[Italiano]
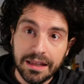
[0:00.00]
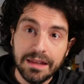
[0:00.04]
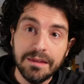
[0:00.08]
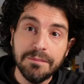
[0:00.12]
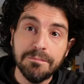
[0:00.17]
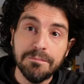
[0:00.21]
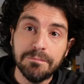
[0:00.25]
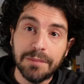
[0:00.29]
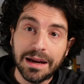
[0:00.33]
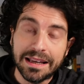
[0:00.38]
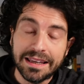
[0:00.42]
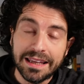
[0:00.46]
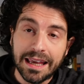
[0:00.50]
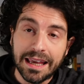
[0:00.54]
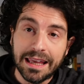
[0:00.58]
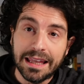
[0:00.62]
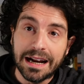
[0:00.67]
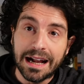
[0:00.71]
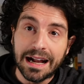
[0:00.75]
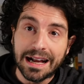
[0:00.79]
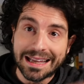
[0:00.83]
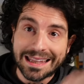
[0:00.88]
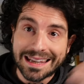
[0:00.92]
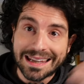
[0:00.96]
in
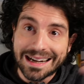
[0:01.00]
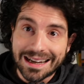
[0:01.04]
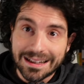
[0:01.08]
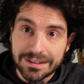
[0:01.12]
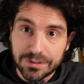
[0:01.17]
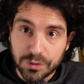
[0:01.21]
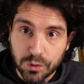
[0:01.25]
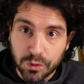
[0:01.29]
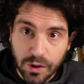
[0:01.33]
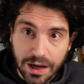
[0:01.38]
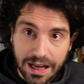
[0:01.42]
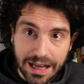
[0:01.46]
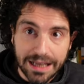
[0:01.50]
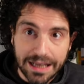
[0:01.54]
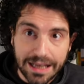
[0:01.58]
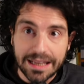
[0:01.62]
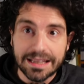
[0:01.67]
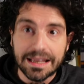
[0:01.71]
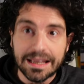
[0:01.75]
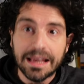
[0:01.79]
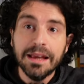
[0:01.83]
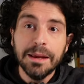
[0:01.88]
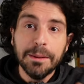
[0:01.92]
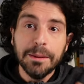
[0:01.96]
maniera
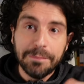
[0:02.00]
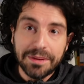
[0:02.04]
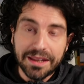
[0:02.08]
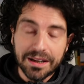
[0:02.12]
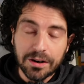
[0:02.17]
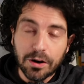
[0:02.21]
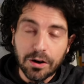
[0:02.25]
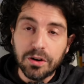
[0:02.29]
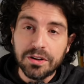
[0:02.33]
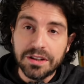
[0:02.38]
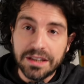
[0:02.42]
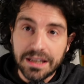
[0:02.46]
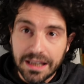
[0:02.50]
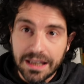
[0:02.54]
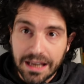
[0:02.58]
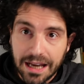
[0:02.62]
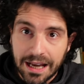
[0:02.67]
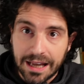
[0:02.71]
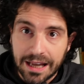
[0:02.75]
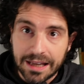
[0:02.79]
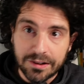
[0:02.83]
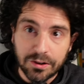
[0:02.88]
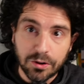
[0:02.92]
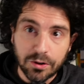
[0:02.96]
graduale per ogni
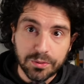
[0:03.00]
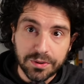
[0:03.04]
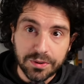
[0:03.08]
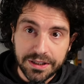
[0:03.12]
anno,